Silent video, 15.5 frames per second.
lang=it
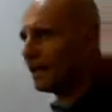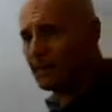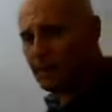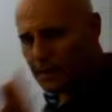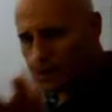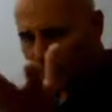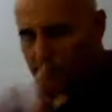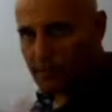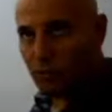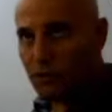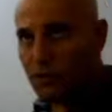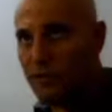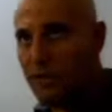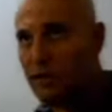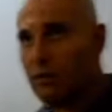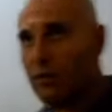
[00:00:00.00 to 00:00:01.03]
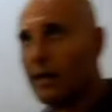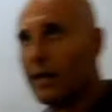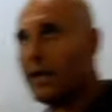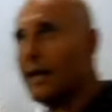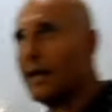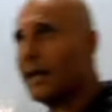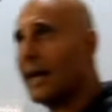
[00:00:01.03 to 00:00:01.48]
che tra l'altro abbiamo già visto
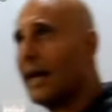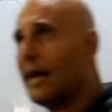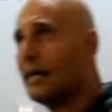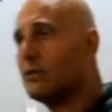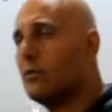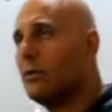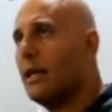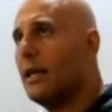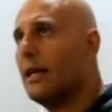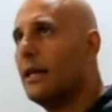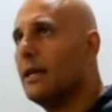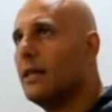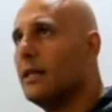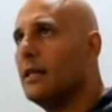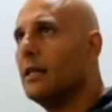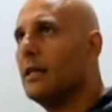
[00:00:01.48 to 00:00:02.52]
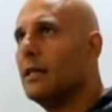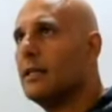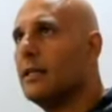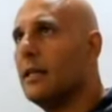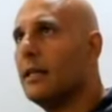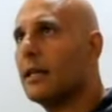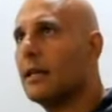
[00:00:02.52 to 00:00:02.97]
anche nel caso degli,
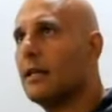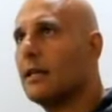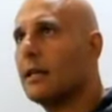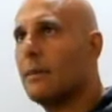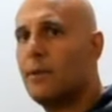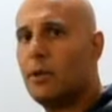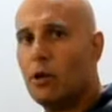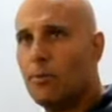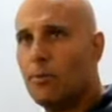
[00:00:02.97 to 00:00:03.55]
del capitolo